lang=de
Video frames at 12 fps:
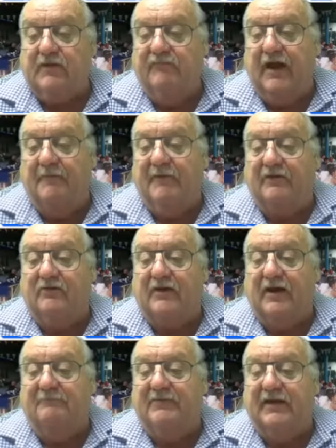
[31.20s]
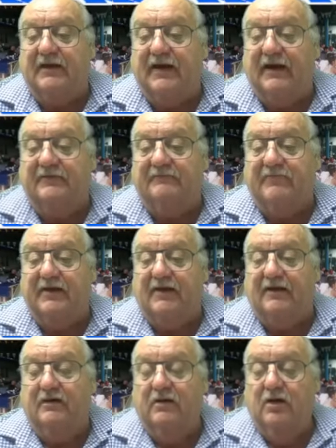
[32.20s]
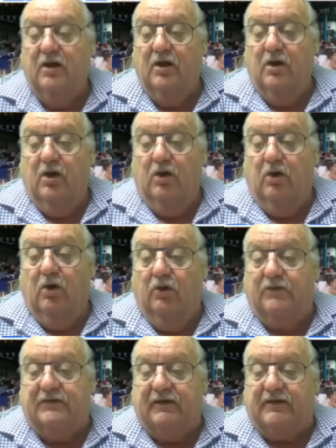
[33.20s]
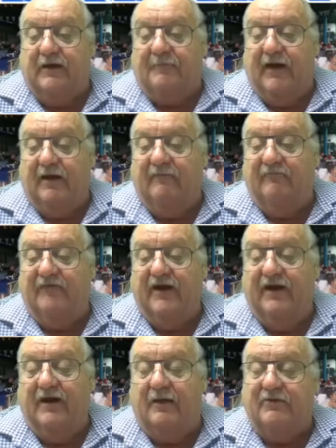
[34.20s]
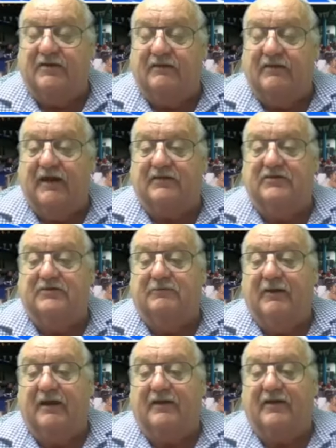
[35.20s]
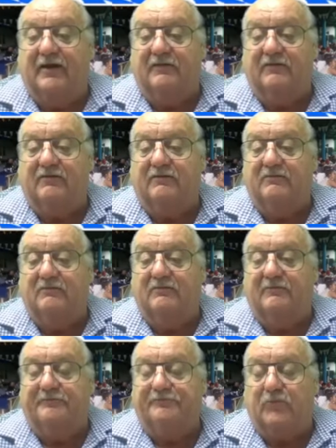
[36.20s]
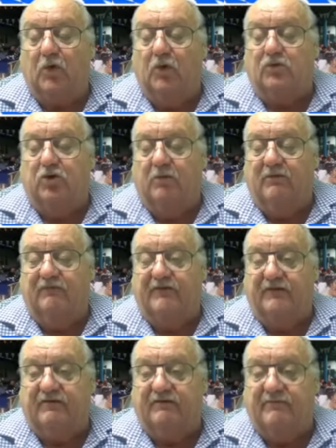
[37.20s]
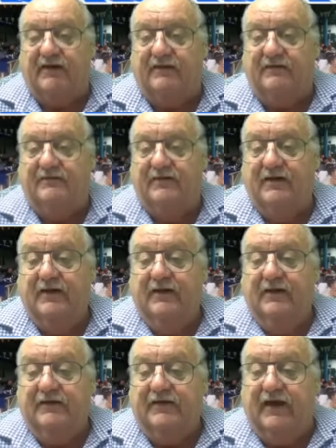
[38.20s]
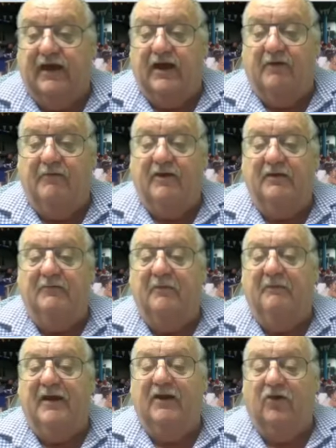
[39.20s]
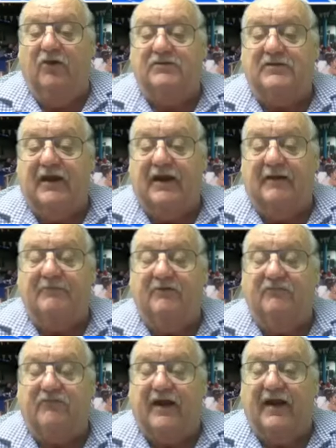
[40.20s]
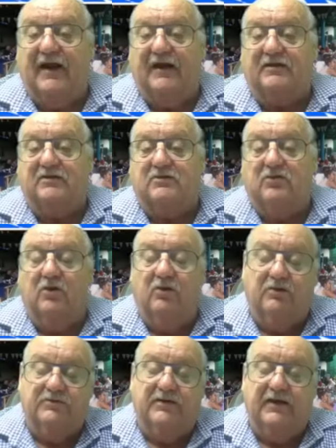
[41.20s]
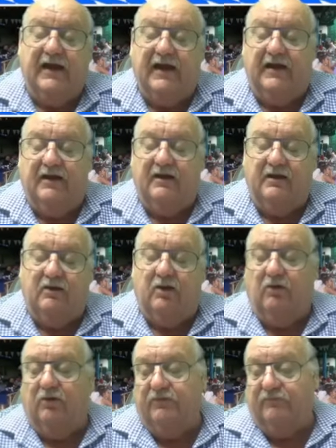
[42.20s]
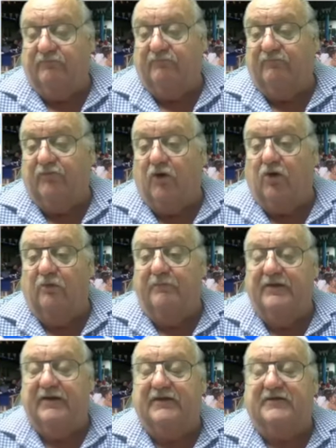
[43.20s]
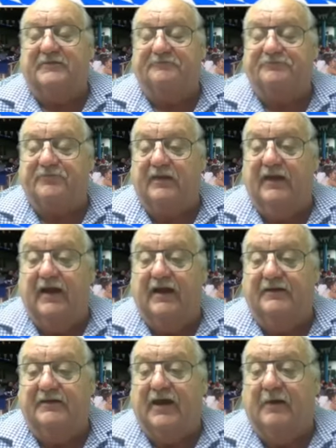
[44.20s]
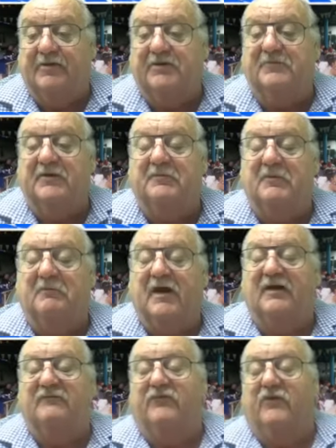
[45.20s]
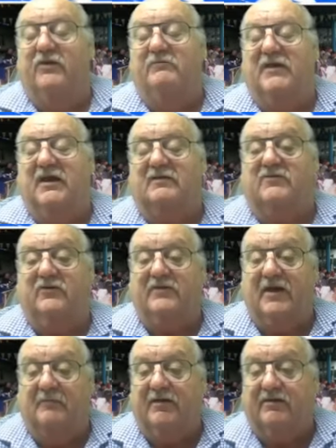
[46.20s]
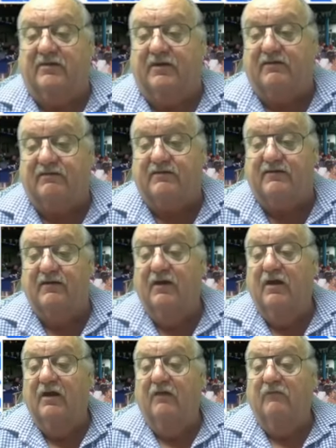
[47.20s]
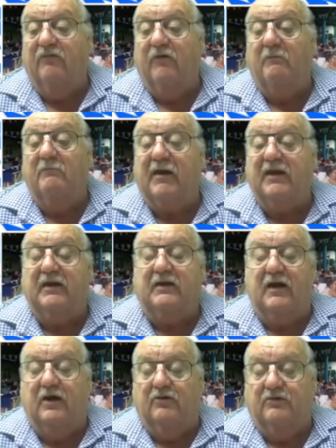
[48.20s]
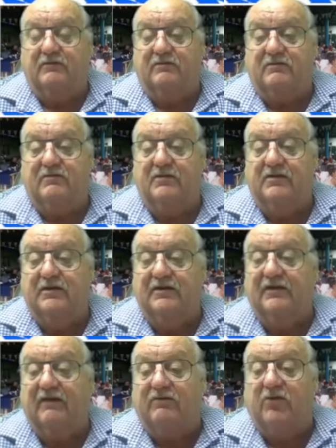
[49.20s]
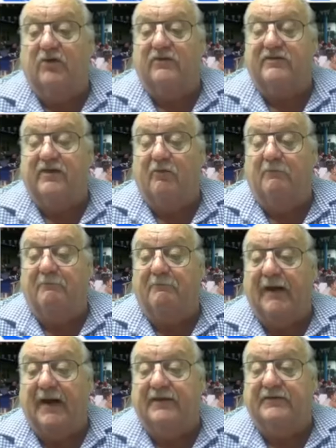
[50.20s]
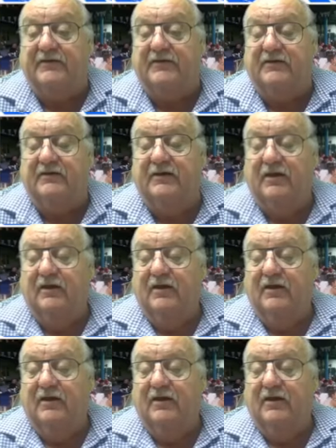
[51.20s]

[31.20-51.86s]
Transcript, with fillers: wir haben also keinen Biergarten mehr. Und deshalb haben wir, habe ich gesagt, ich mache kein Oktoberfest mehr. Ja, aber immer mehr Leute haben gefragt und ja, und warum nicht? Ja, da habe ich mich mit meinem Freund Max zusammengesetzt vom Brickhaus in der Soissons-Pan in